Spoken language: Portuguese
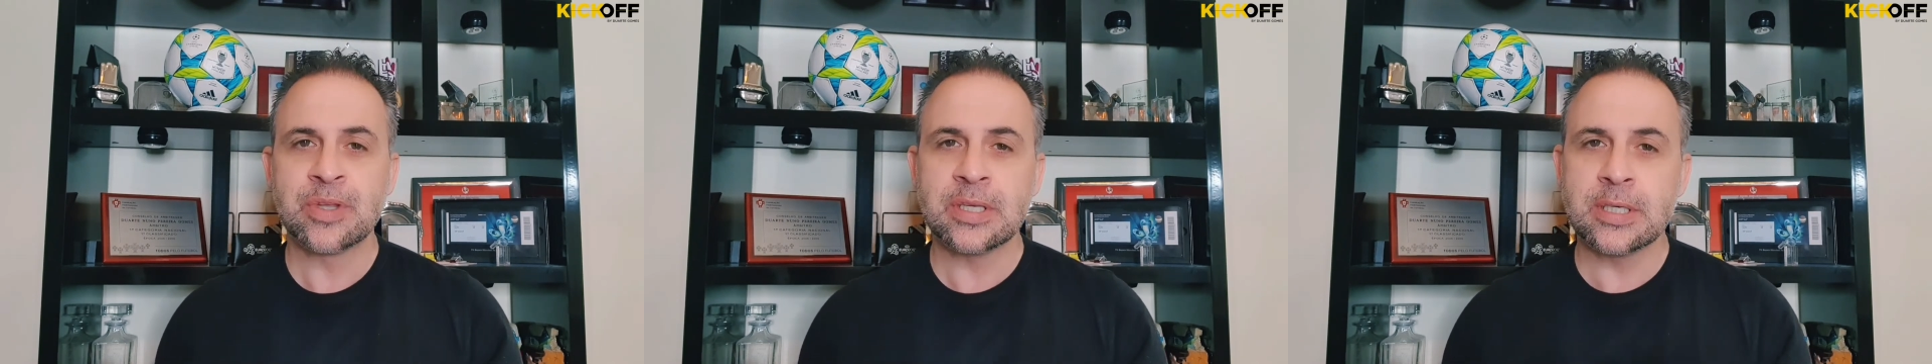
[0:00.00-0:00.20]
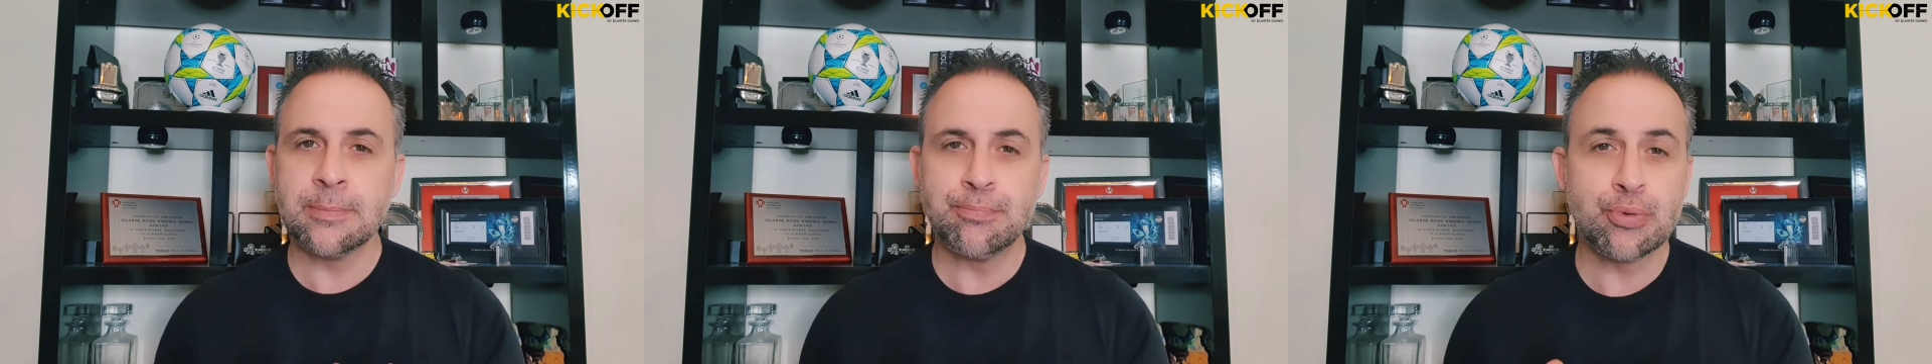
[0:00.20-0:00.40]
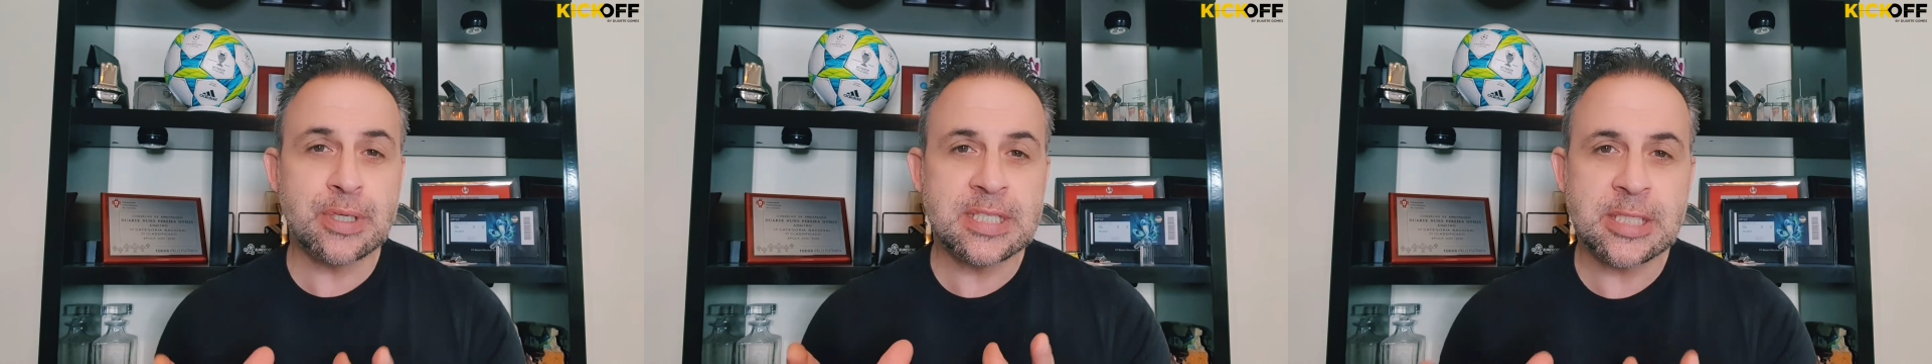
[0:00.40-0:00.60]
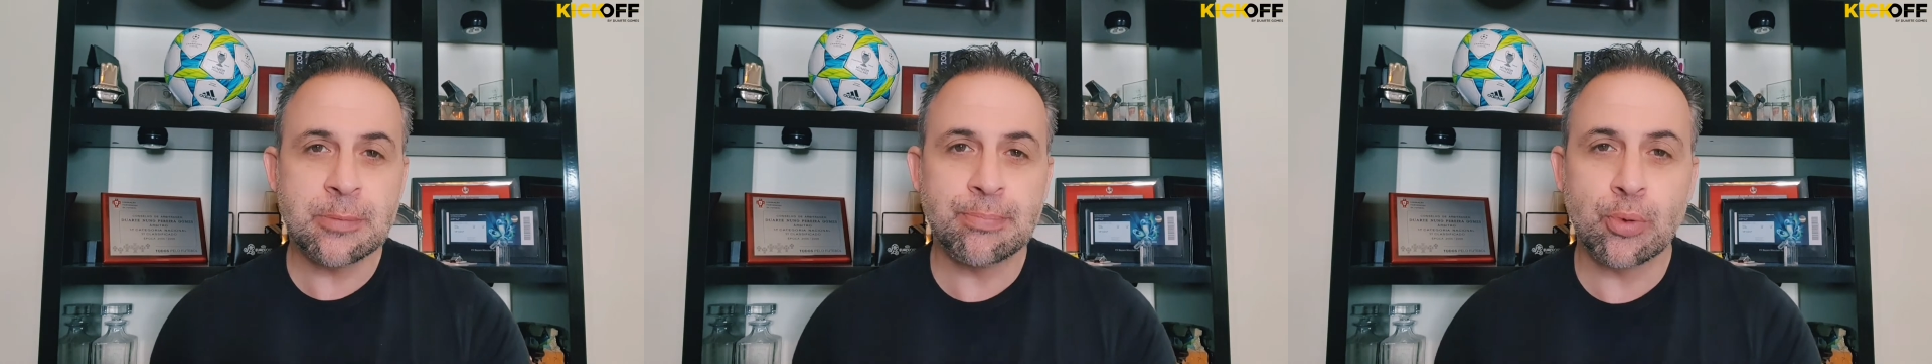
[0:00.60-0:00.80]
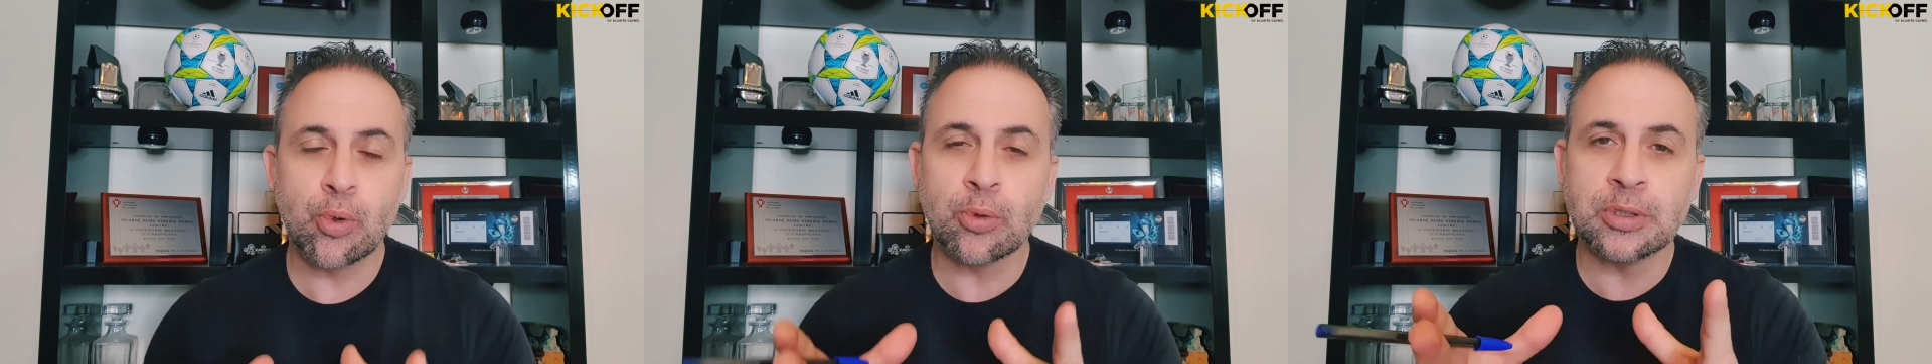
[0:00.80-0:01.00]
que, por
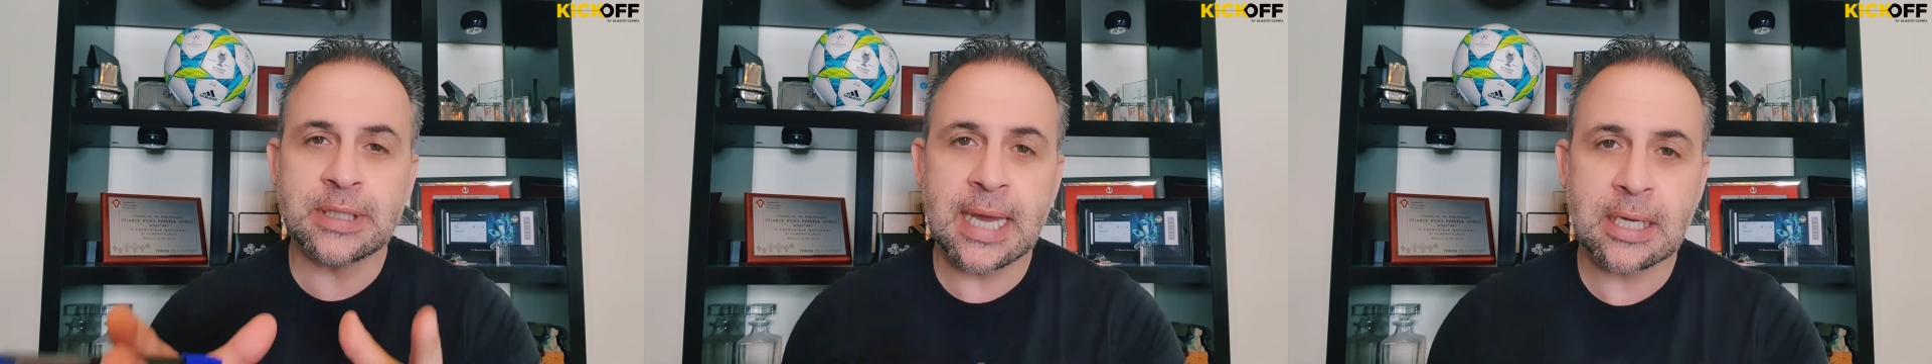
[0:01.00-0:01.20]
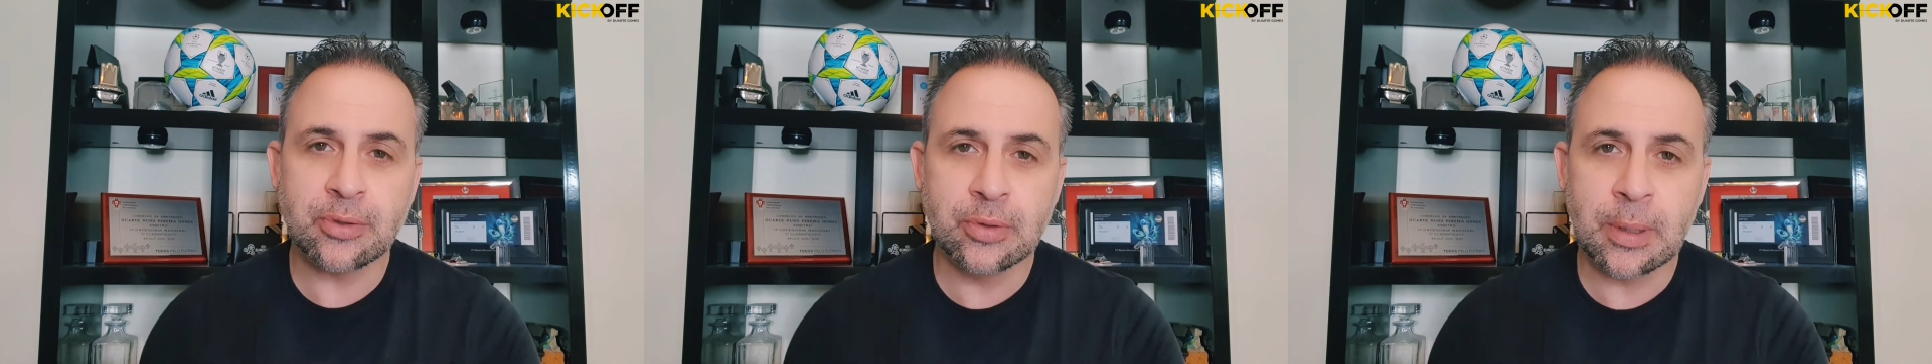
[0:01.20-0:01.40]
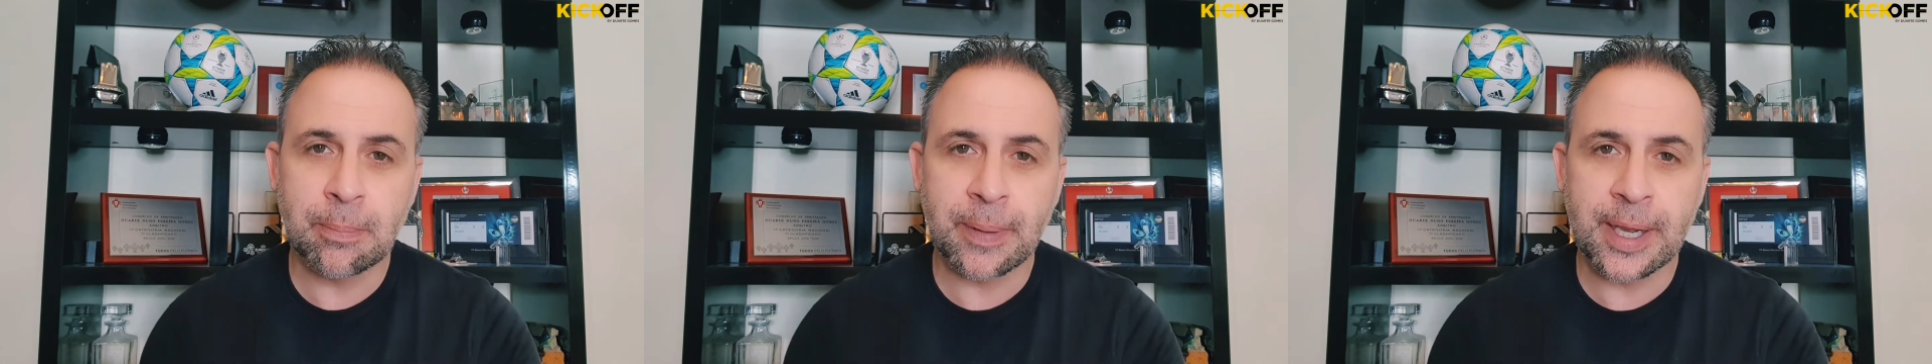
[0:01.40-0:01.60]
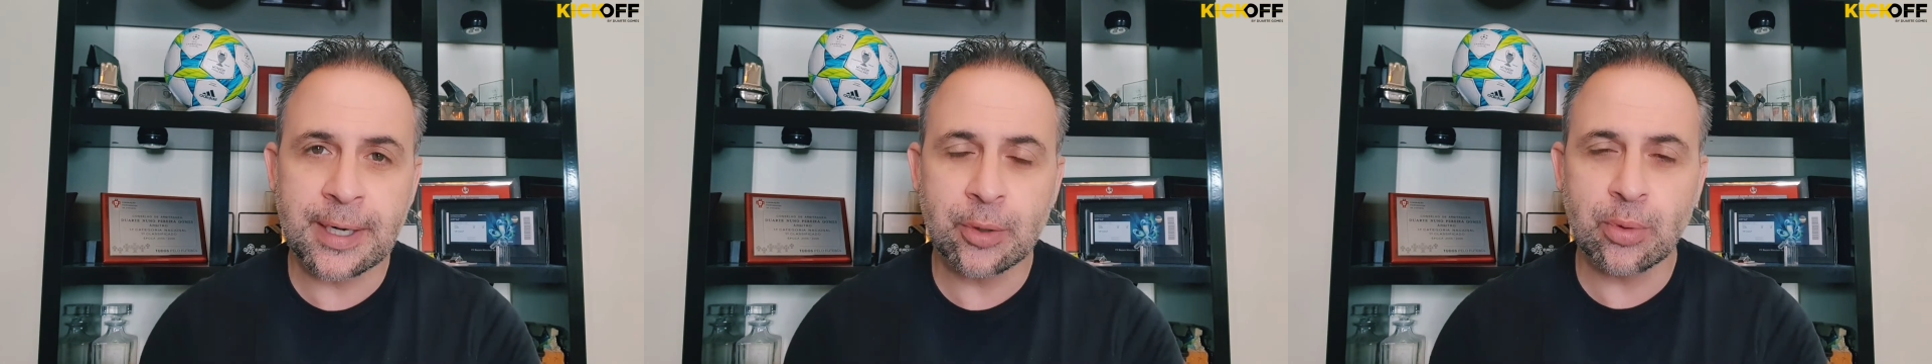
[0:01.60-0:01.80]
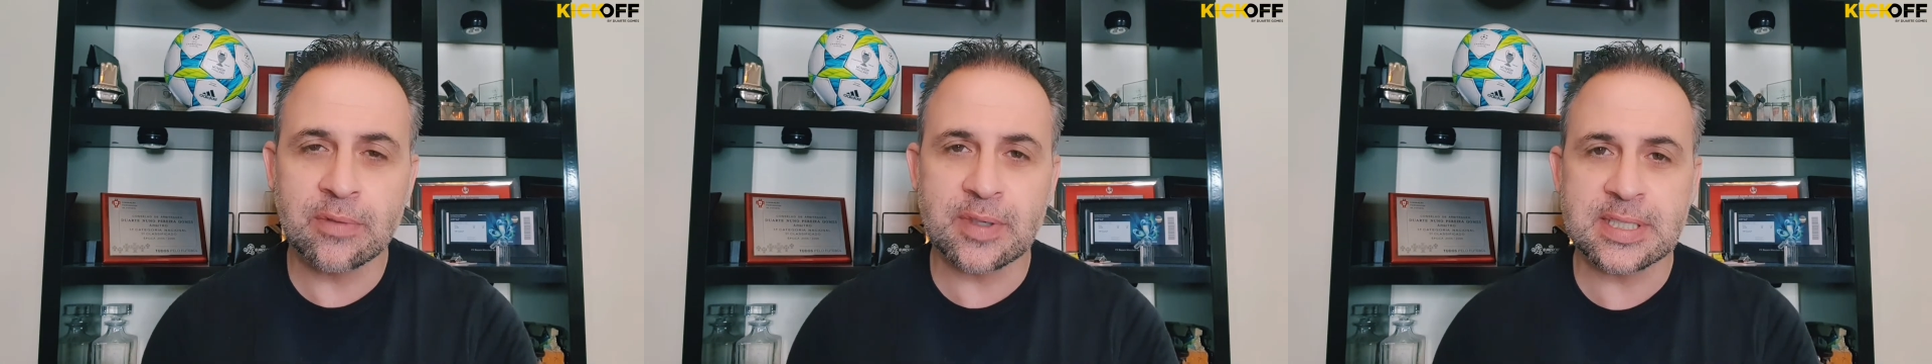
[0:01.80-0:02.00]
exemplo, o contacto na
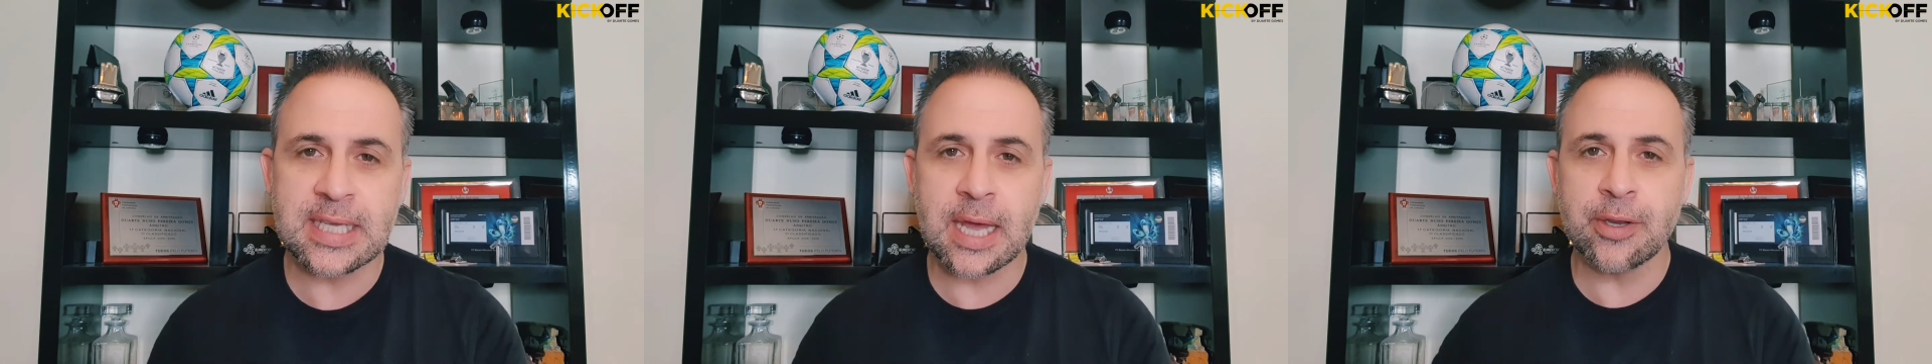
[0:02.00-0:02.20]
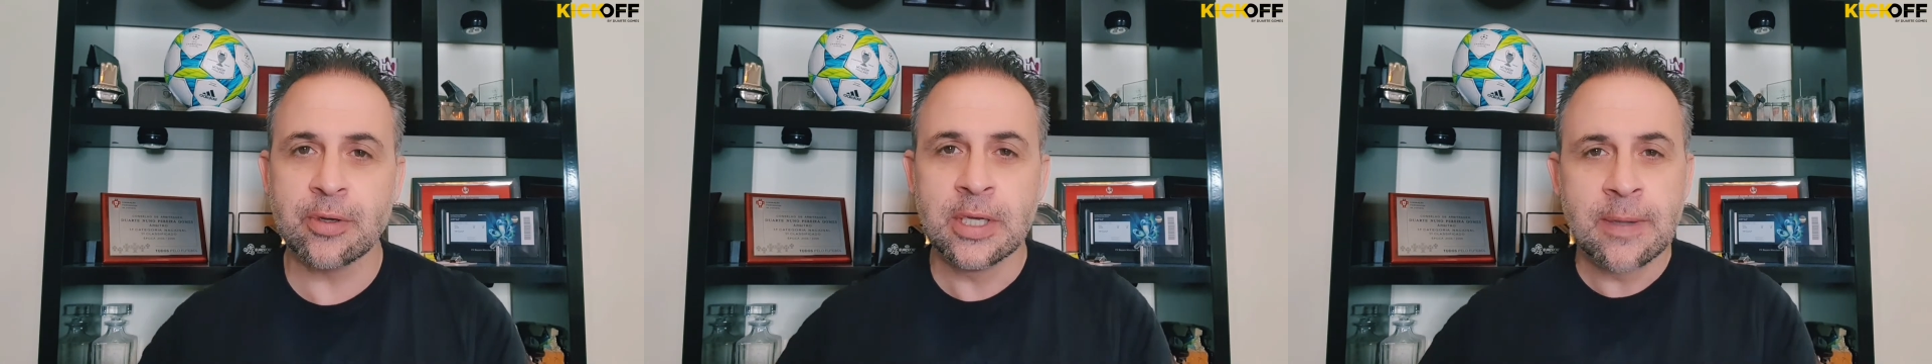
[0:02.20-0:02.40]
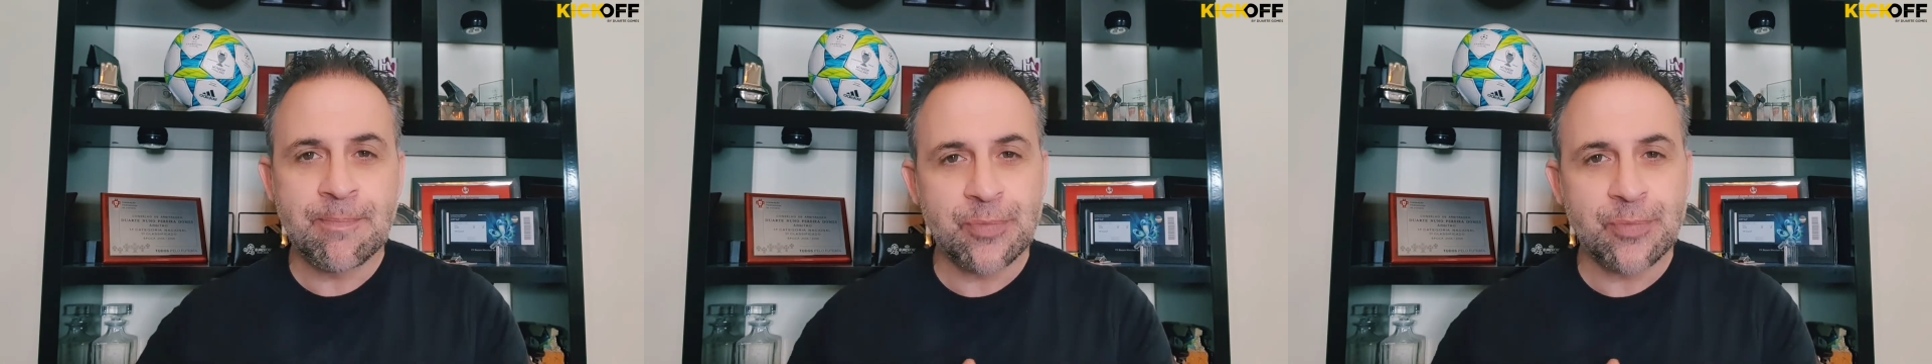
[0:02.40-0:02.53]
perna do adversário